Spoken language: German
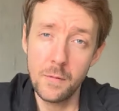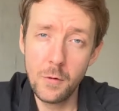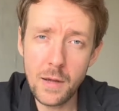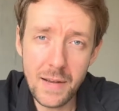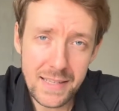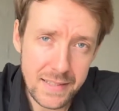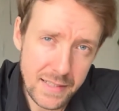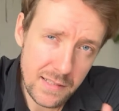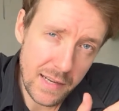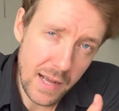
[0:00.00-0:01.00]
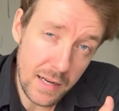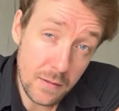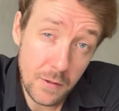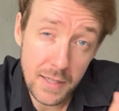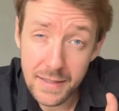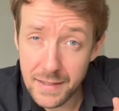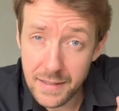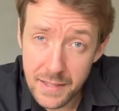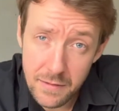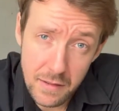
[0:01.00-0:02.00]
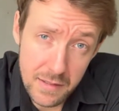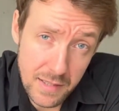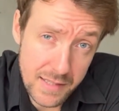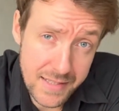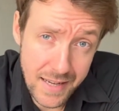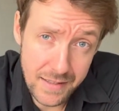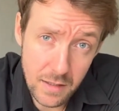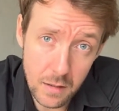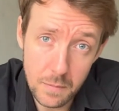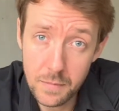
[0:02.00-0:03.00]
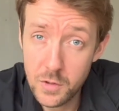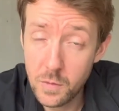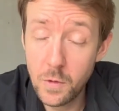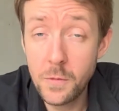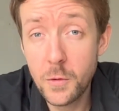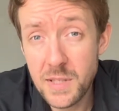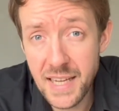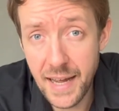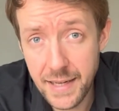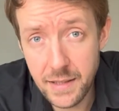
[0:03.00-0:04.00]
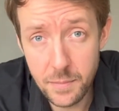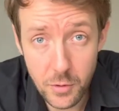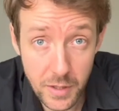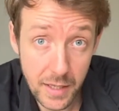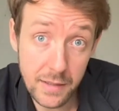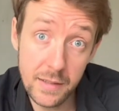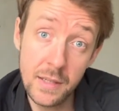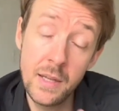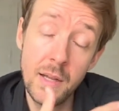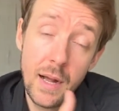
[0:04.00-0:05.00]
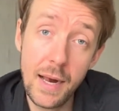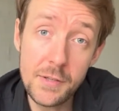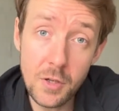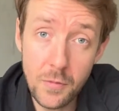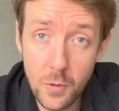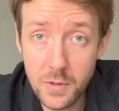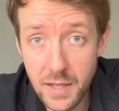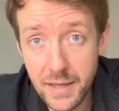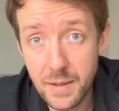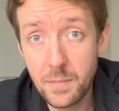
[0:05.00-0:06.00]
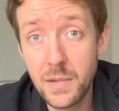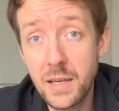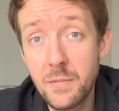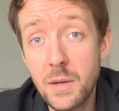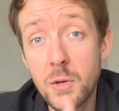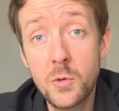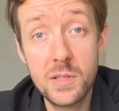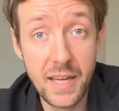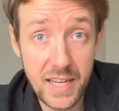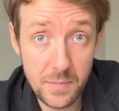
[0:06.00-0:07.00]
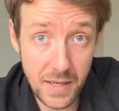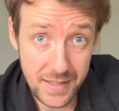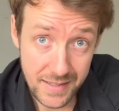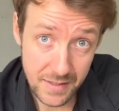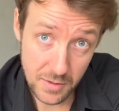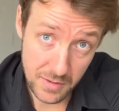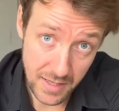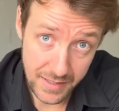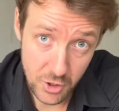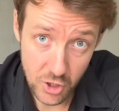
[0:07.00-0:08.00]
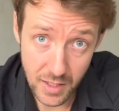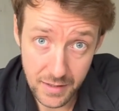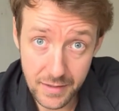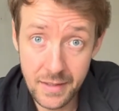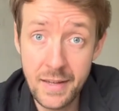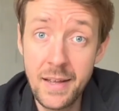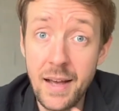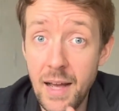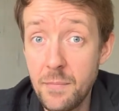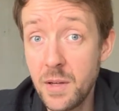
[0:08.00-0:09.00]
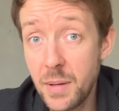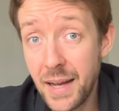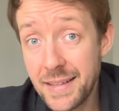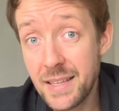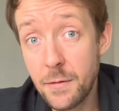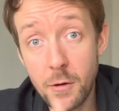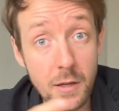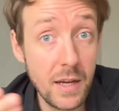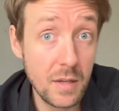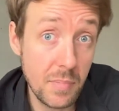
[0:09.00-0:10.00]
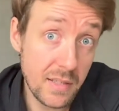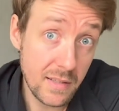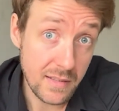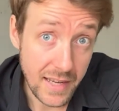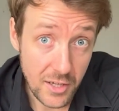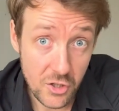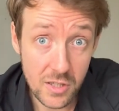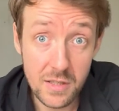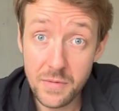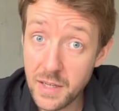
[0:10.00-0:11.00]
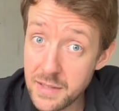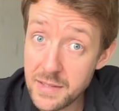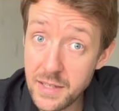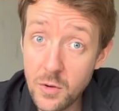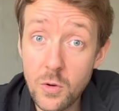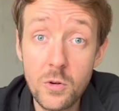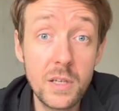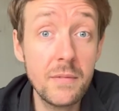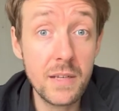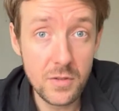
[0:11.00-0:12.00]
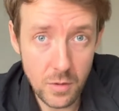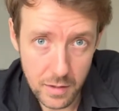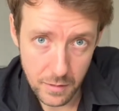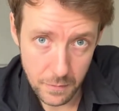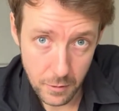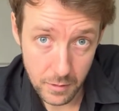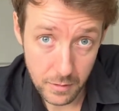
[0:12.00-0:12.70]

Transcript: Woher weiß ich, dass eine Antwort attraktiver ist als die andere? Sowohl für unsere eigenen Projekte als auch für Unternehmen, denen wir mit unserer Expertise zur Seite standen, haben wir bereits erfolgreich Business Angels, Finanzierungen und Investoren gefunden.